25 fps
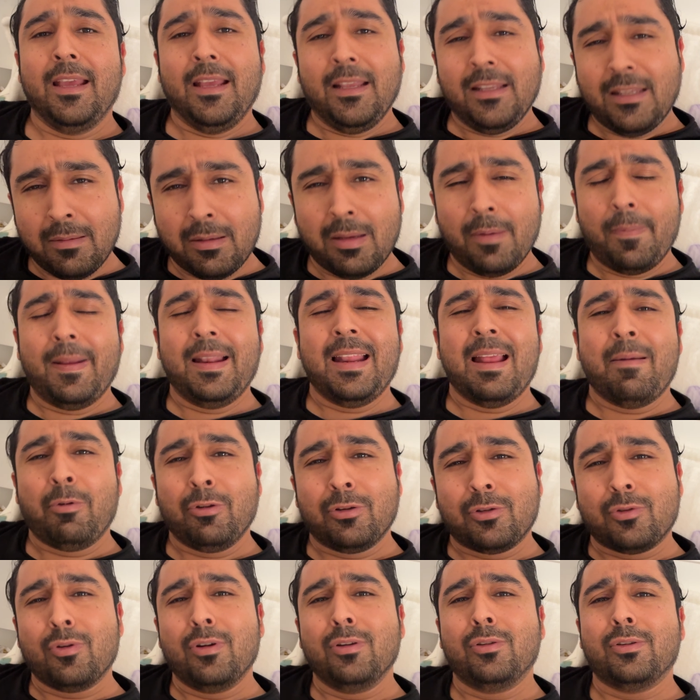सबसे पहले आपको
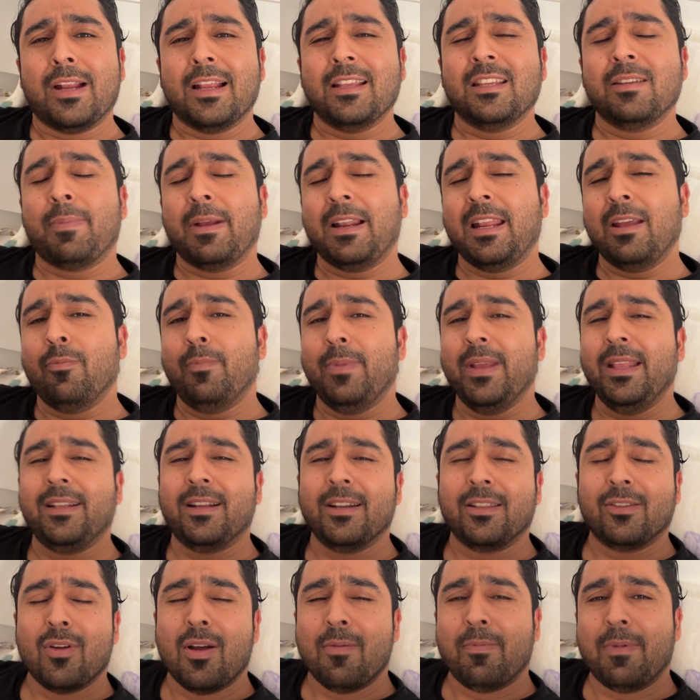स्टोरी सुनाने से पहले उम्मीद
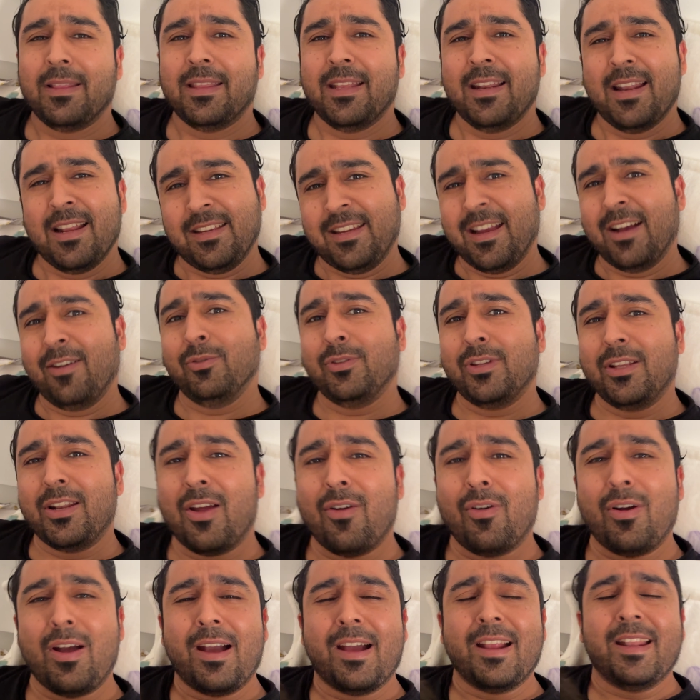करता हूँ आपका दिन अच्छा गुजरा
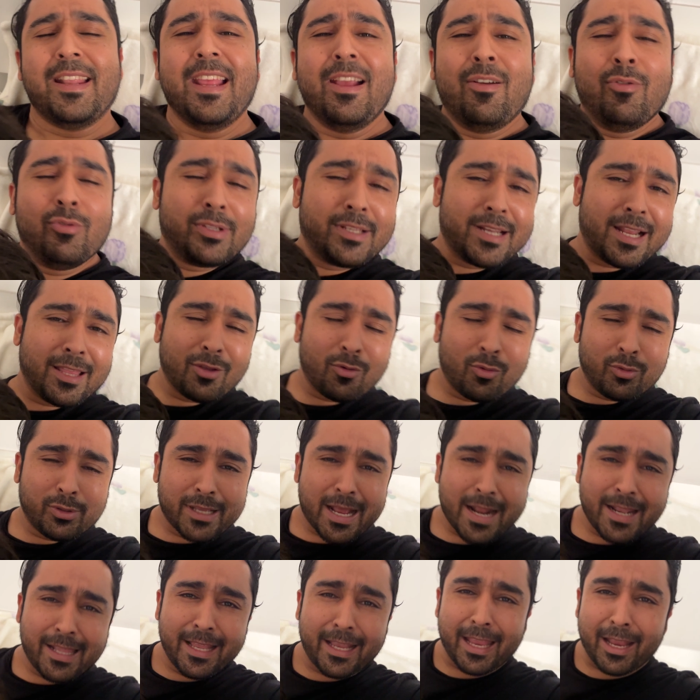होगा अगर नहीं गुजरा तो
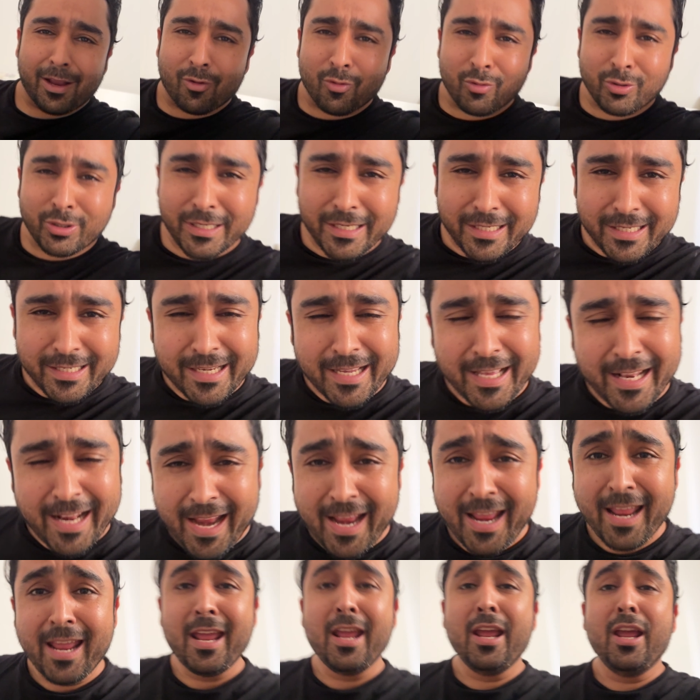गुजारने की कोशिश
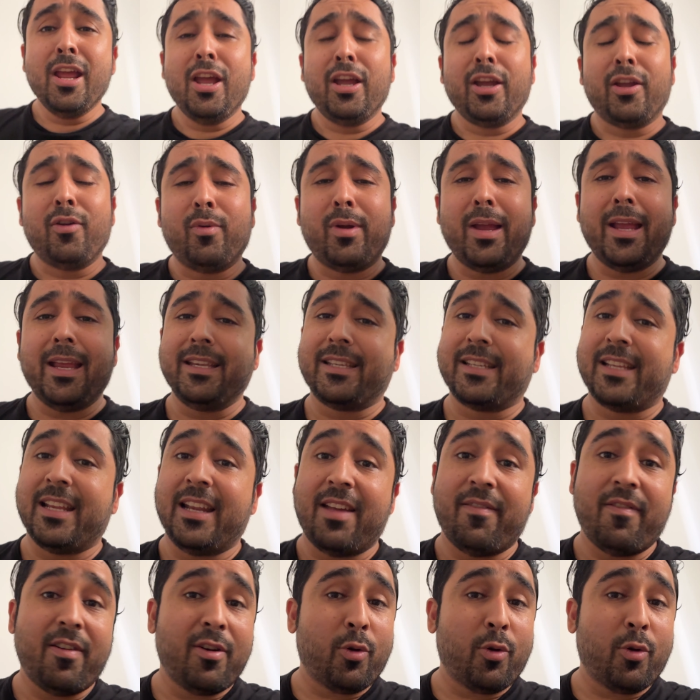करें क्योंकि इसके अलावा